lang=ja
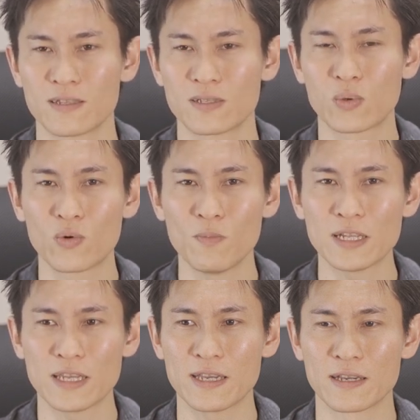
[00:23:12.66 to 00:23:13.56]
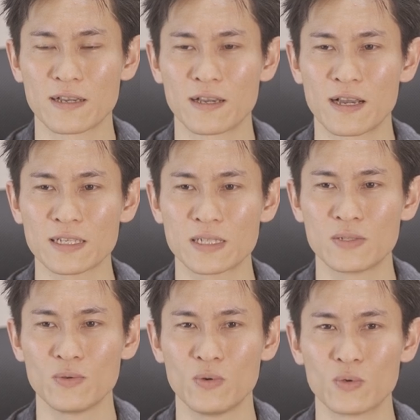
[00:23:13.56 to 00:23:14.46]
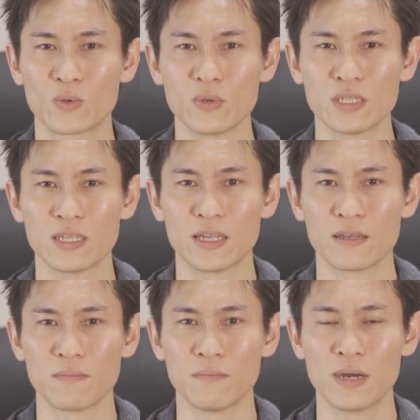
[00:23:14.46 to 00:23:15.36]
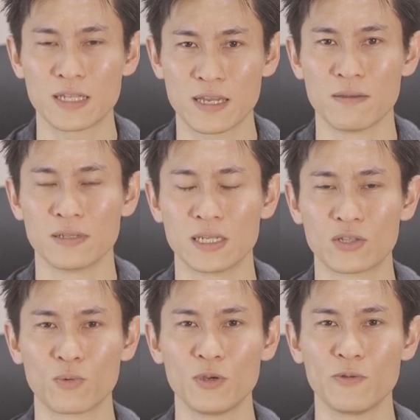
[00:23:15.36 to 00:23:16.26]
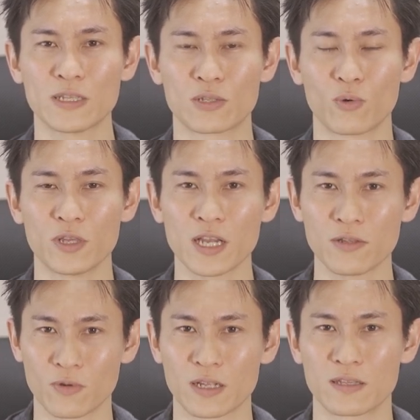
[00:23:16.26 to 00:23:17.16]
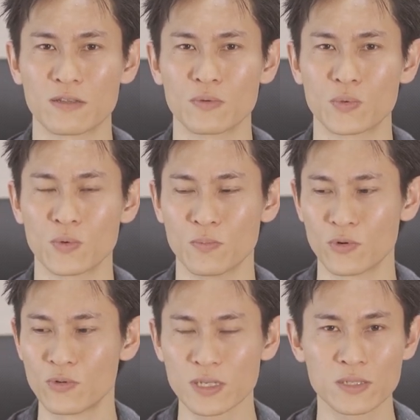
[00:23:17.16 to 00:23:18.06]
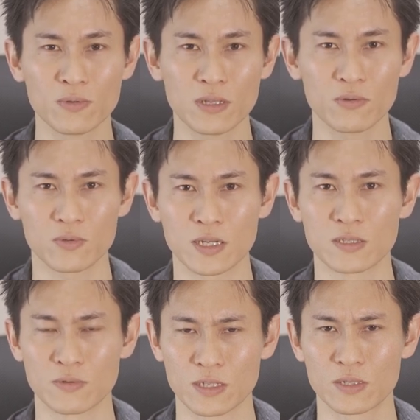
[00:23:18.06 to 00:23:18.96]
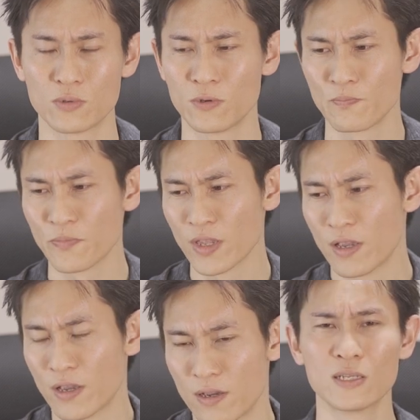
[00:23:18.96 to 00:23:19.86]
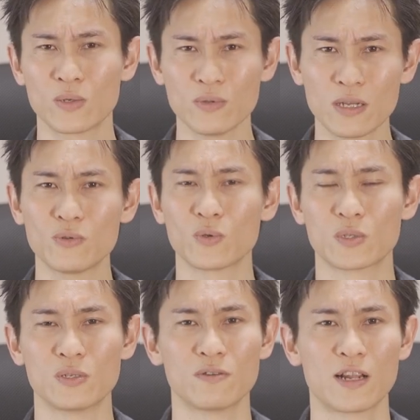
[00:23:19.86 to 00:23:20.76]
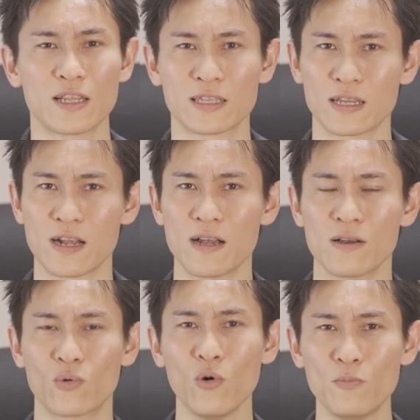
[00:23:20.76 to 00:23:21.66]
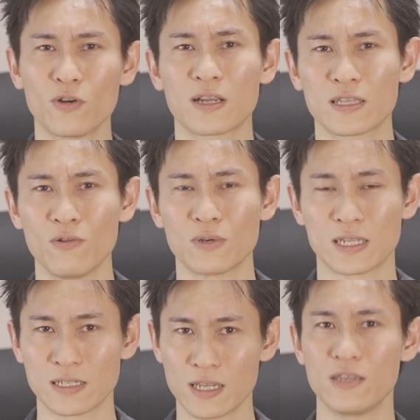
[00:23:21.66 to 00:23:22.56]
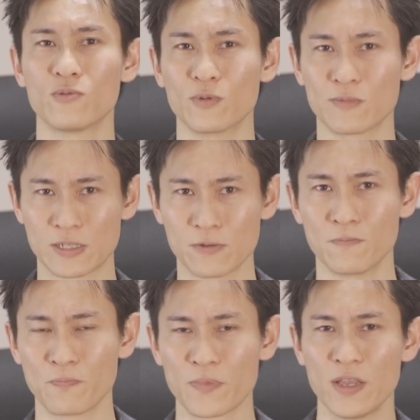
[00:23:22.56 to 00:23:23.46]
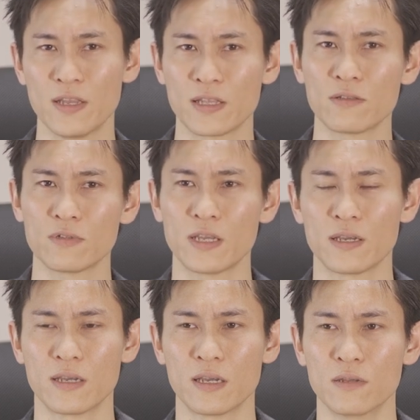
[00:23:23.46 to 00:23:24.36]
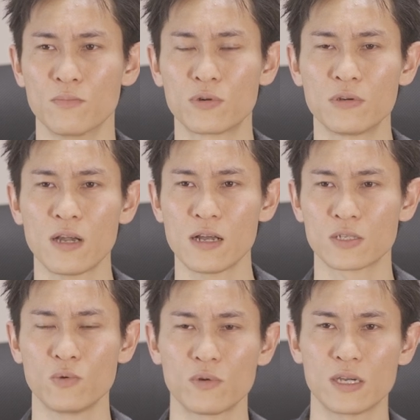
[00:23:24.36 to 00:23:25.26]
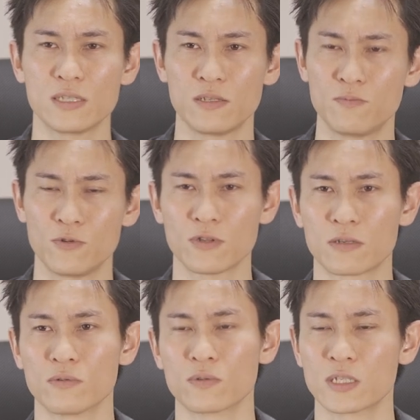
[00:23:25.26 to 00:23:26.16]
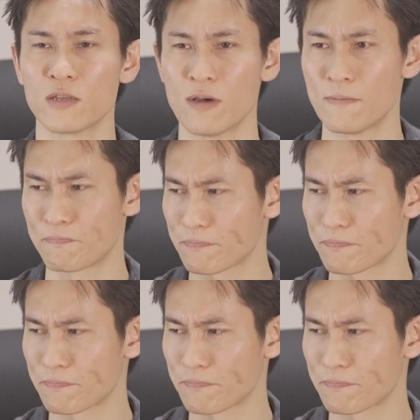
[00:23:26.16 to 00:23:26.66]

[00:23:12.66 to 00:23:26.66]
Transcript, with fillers: そこまで画質を落としてまで ZV-1 で撮りたいのかっていうと、僕はそんなことないんですよね。そんなことをするぐらいだったら GoPro 買った方が全然いいと思いますよ。なので、僕が紹介するプロダクトとしては、